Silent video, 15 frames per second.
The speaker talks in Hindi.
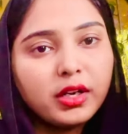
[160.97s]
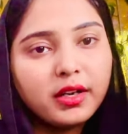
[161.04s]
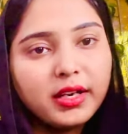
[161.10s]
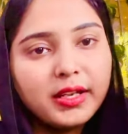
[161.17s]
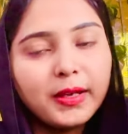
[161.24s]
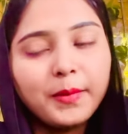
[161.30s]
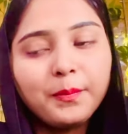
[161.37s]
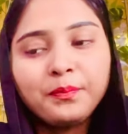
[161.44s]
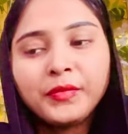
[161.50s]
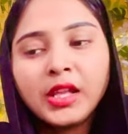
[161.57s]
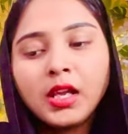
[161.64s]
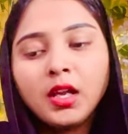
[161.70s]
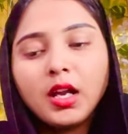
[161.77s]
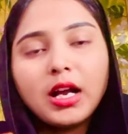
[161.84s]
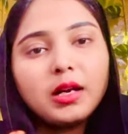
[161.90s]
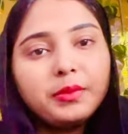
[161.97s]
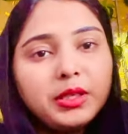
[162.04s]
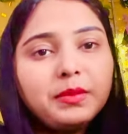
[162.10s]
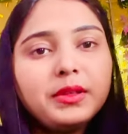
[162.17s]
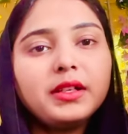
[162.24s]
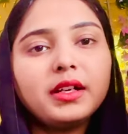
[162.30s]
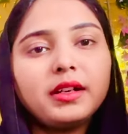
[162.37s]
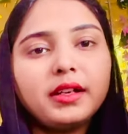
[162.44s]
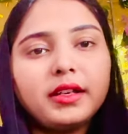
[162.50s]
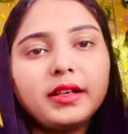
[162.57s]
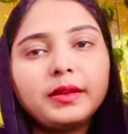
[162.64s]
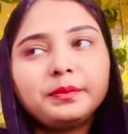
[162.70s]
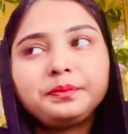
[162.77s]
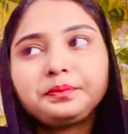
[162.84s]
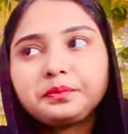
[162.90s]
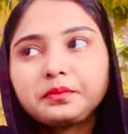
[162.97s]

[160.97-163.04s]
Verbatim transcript: कर रही है अभी भी कर रही है